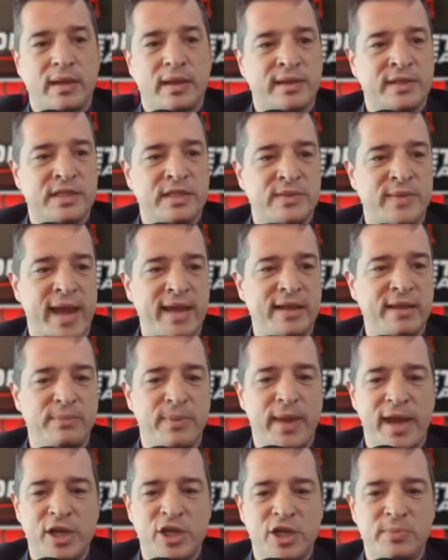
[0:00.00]
Das zweite
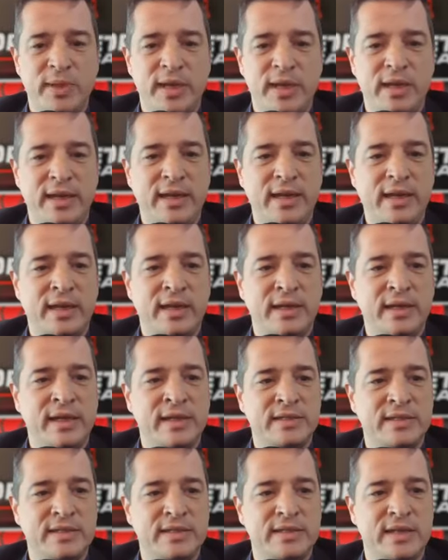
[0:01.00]
Beispiel hier
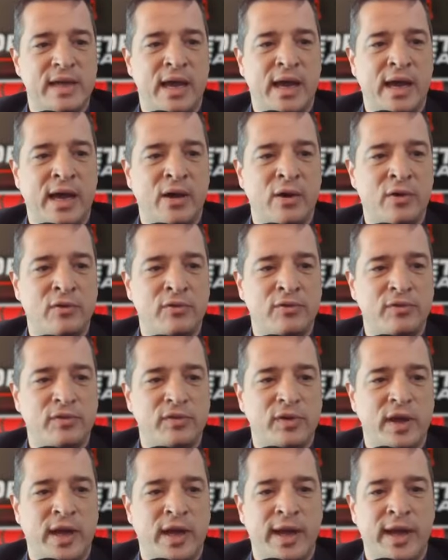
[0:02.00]
ist
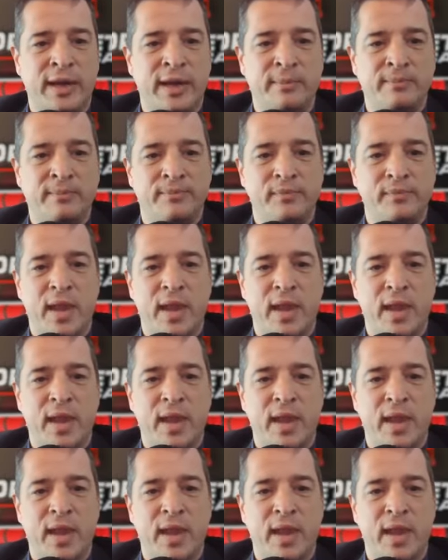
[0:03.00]
auf ein